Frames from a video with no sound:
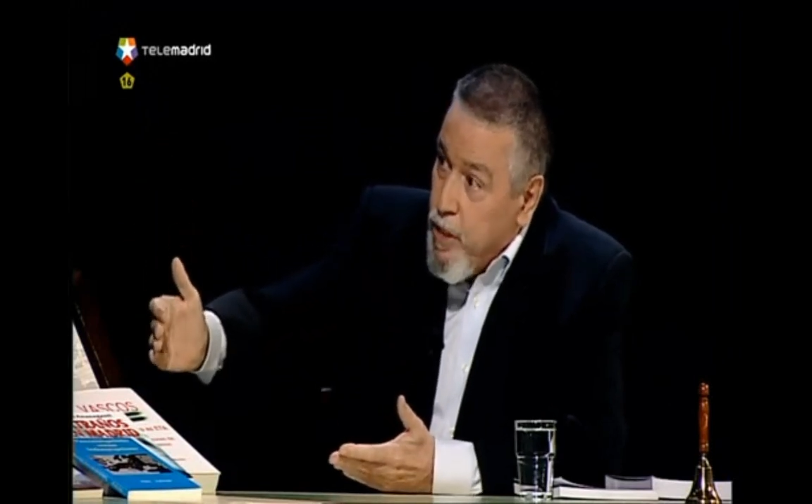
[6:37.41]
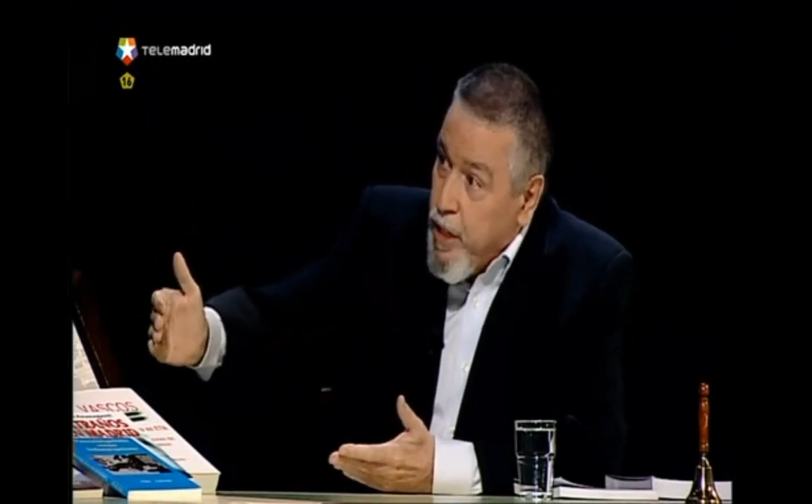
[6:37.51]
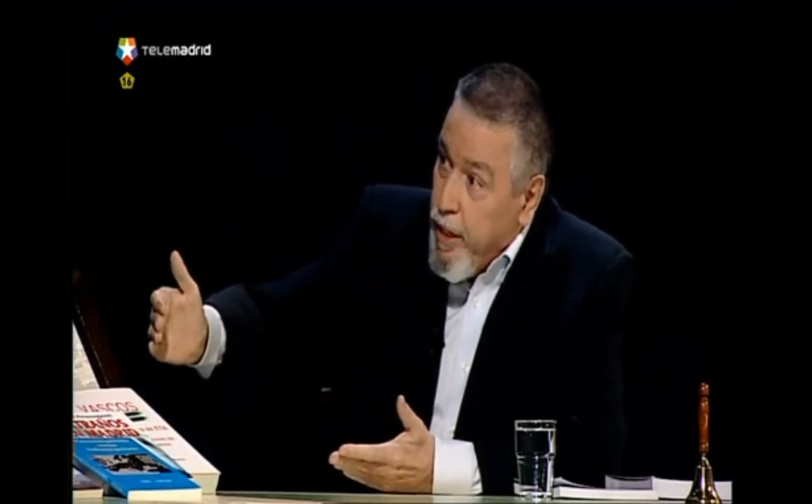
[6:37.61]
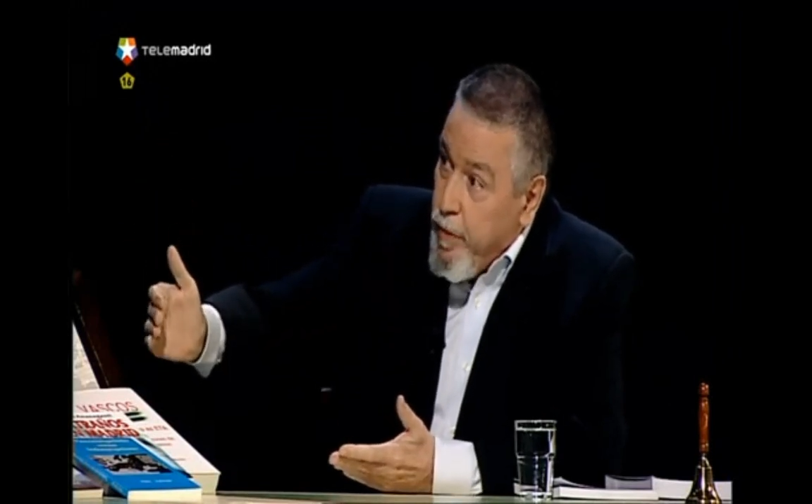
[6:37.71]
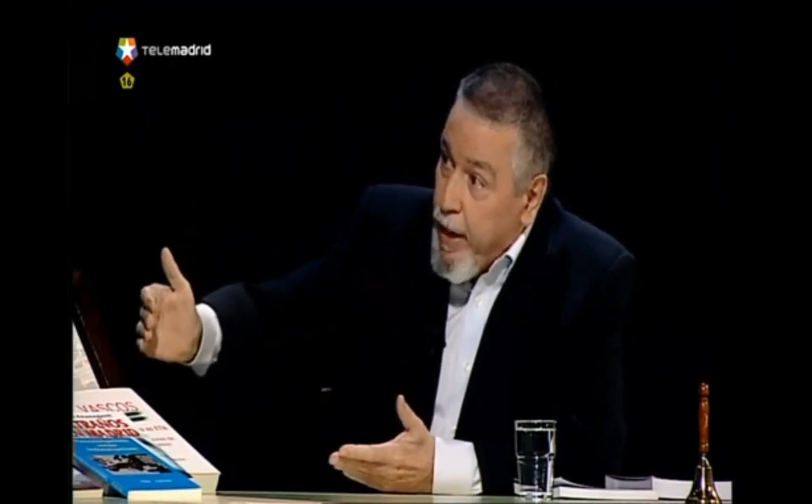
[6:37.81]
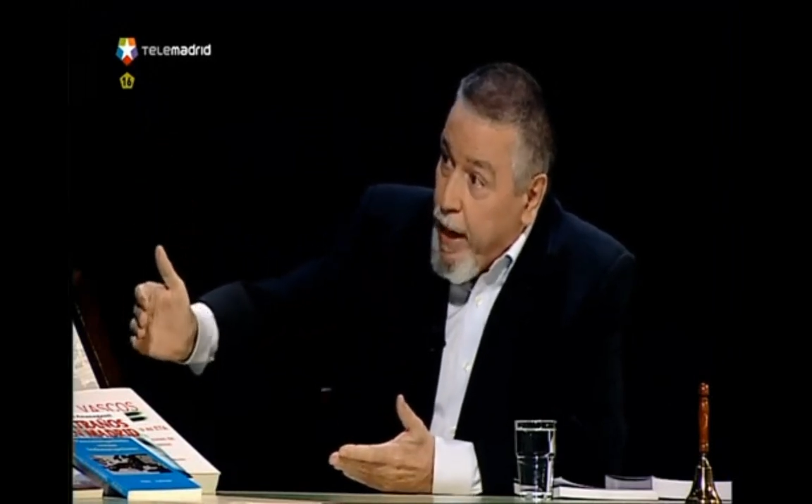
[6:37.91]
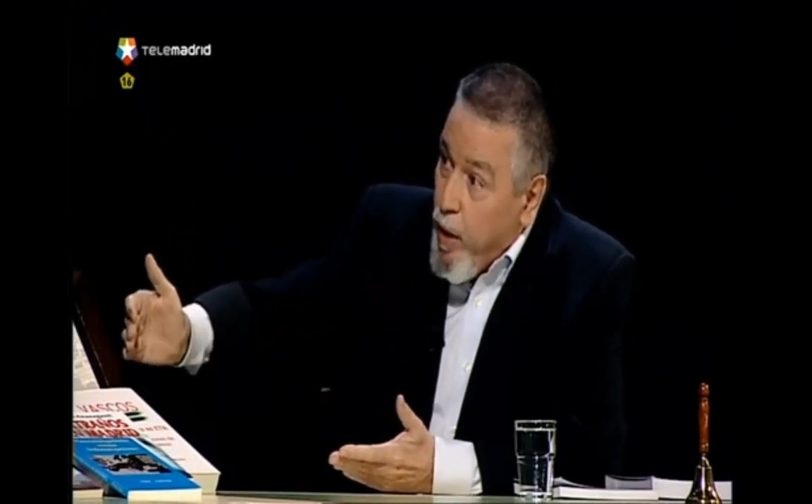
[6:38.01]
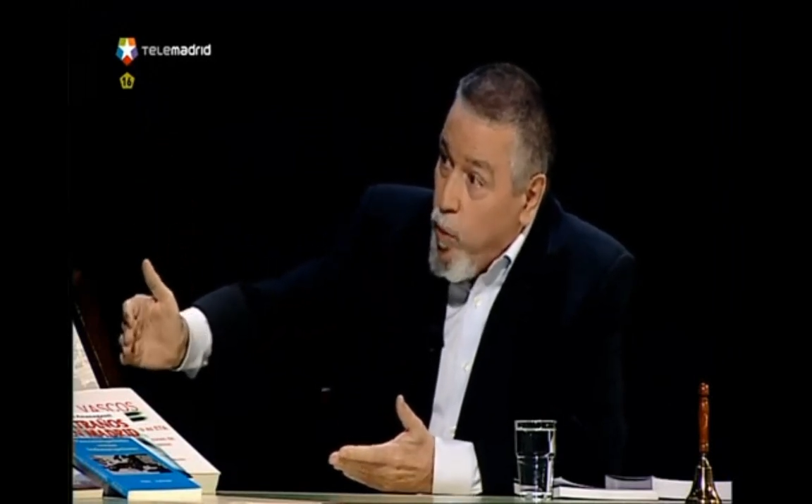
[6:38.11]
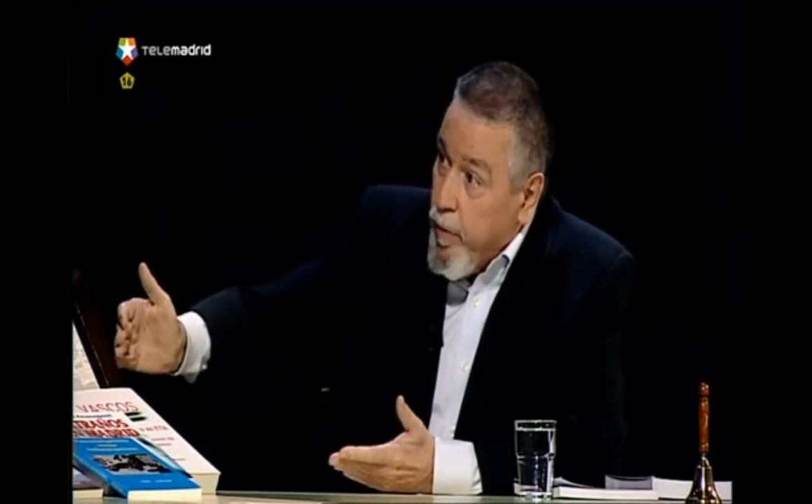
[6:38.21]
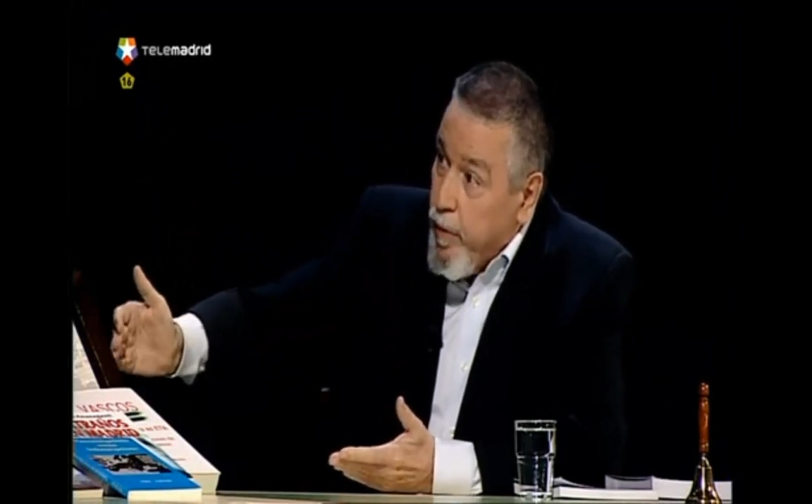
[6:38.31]
significa
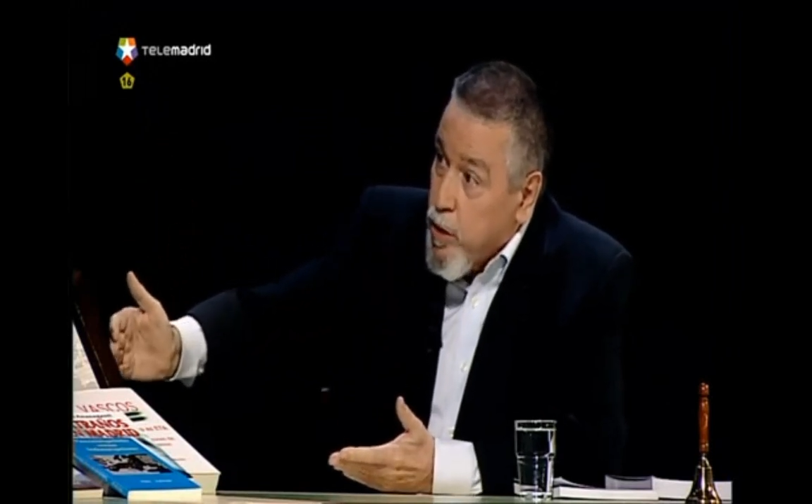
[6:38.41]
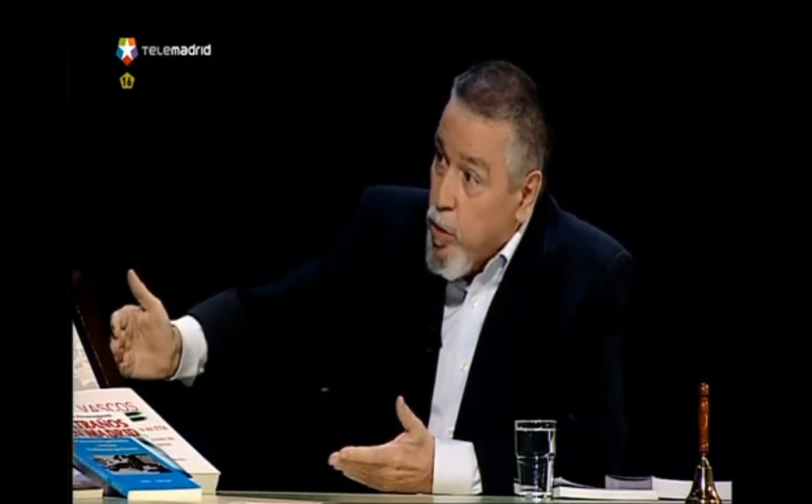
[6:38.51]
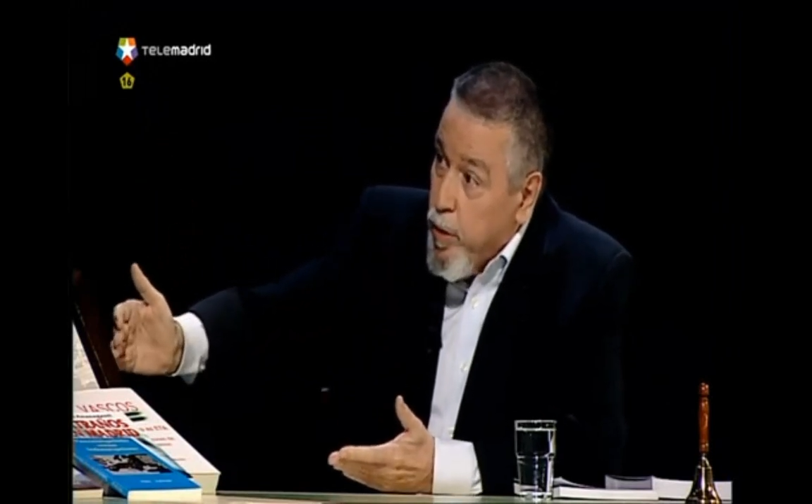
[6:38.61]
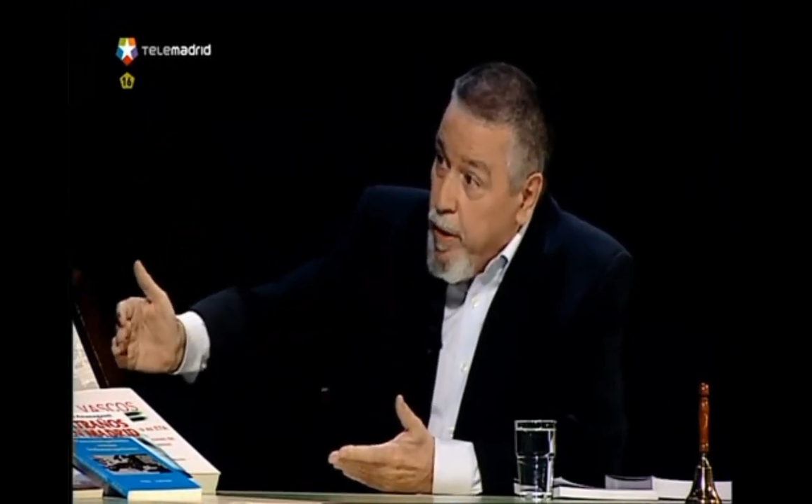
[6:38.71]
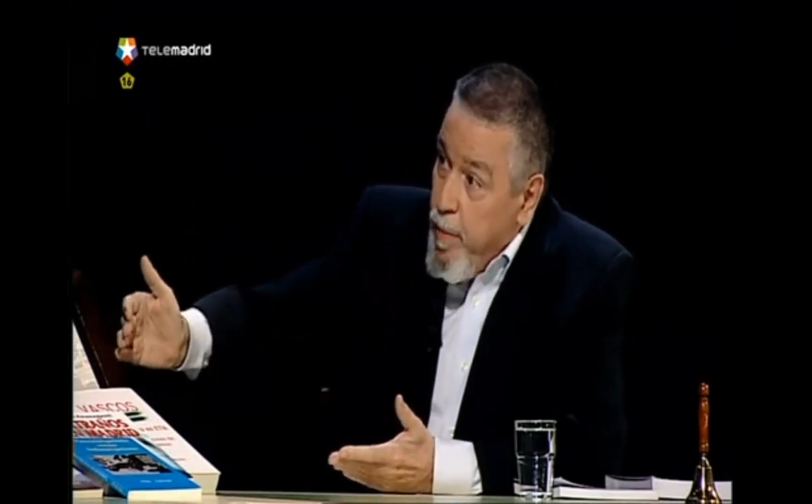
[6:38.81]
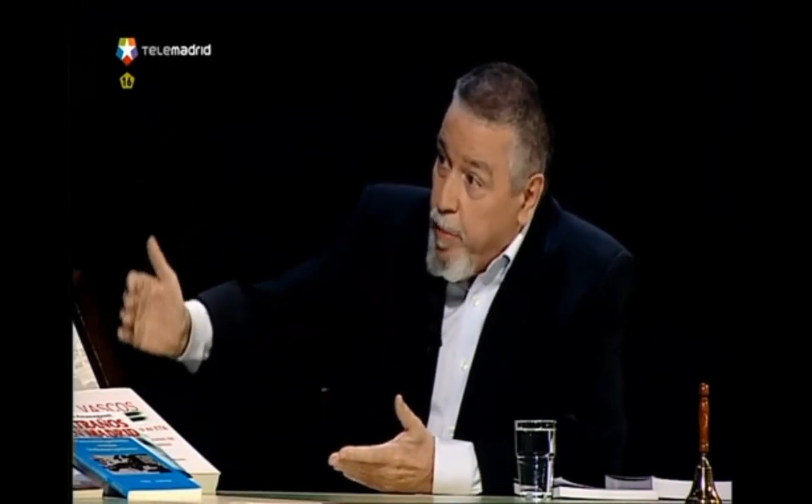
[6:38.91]
agua en vasco.